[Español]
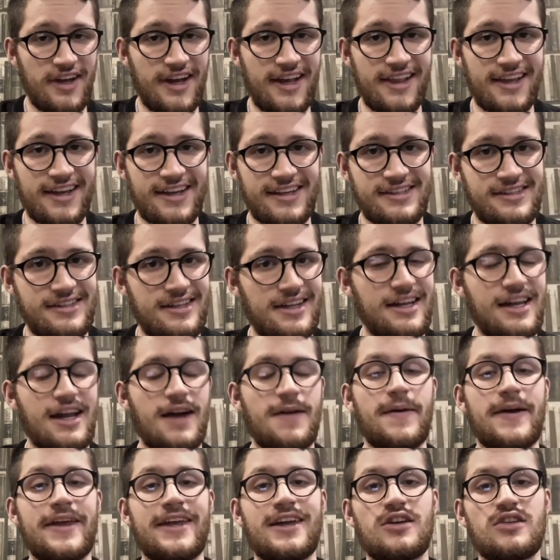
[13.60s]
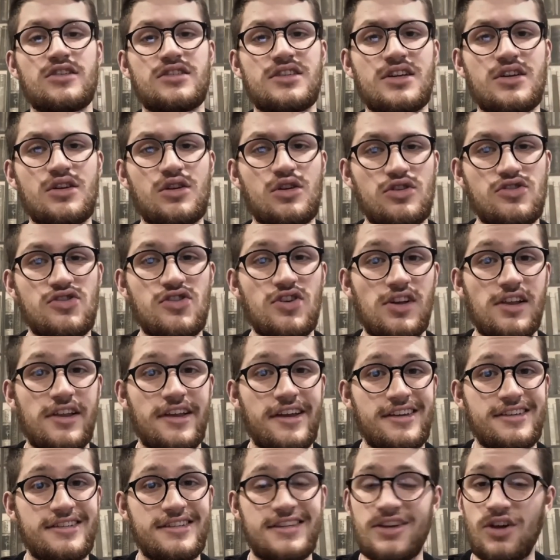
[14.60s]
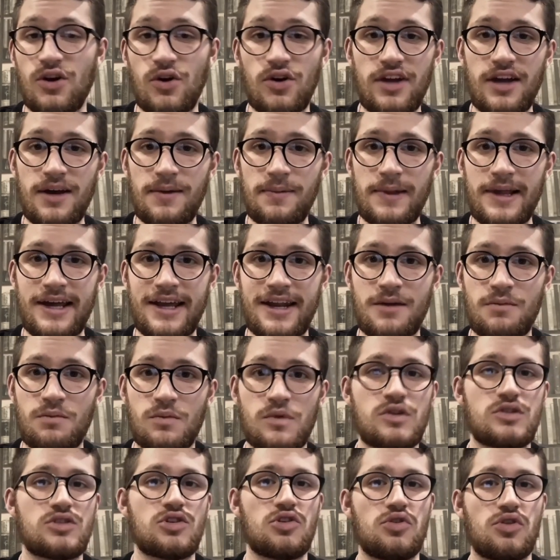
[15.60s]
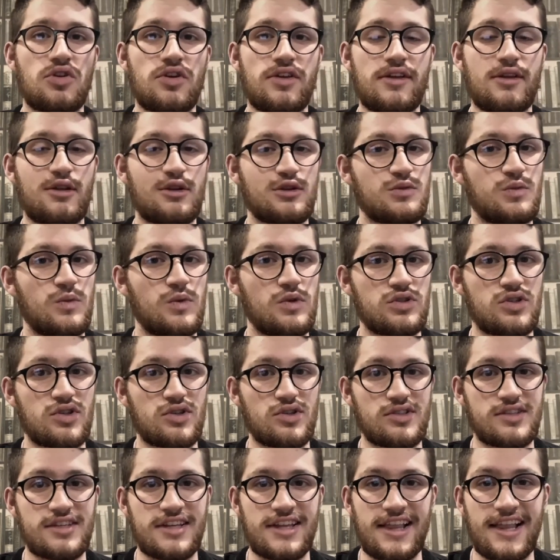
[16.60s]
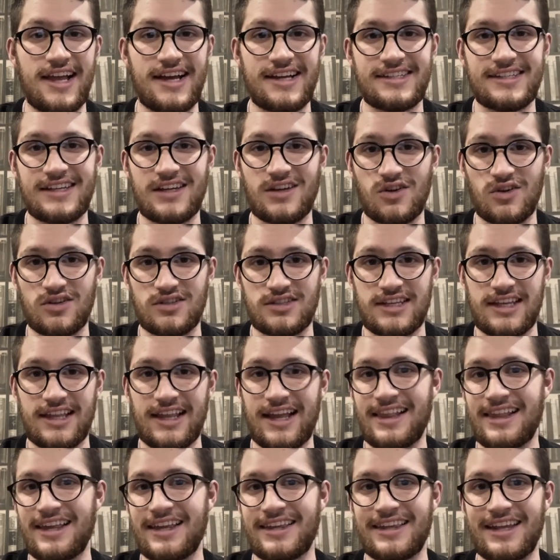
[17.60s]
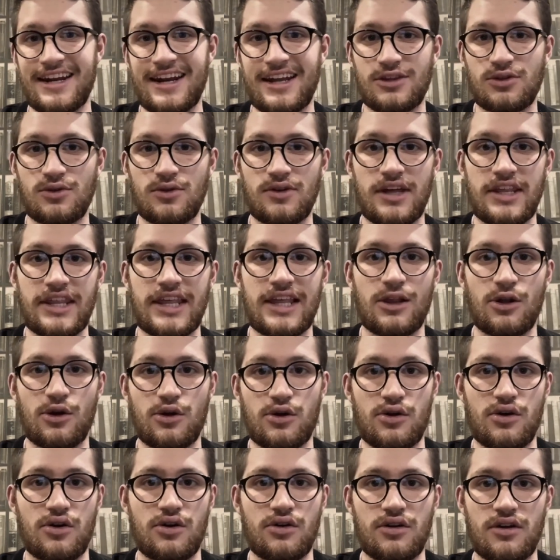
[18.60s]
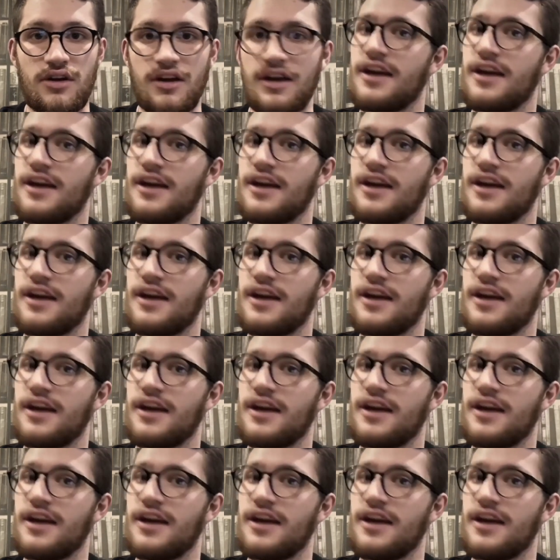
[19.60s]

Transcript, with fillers: Alex de Caballeros 5 Soles y hoy hablaremos de uno de los monstruos clásicos de la literatura del horror,